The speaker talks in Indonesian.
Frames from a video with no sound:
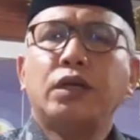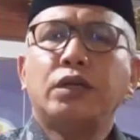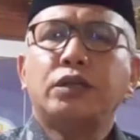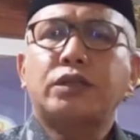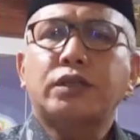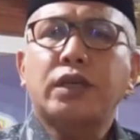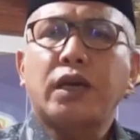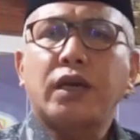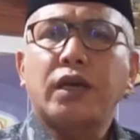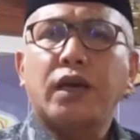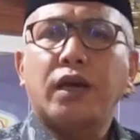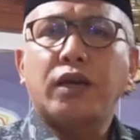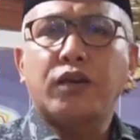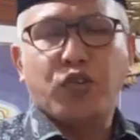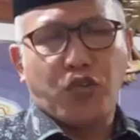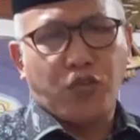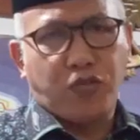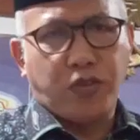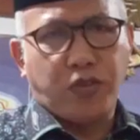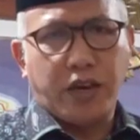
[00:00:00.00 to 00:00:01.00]
Saya
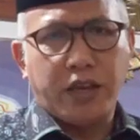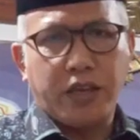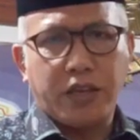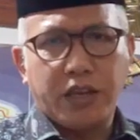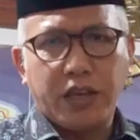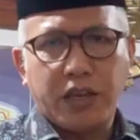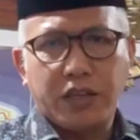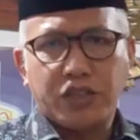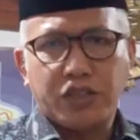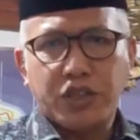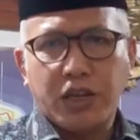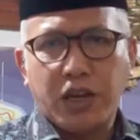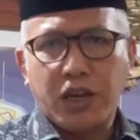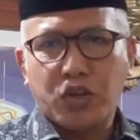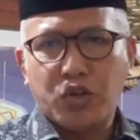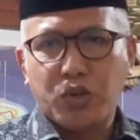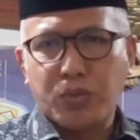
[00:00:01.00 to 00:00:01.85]
Nova Iriansyah,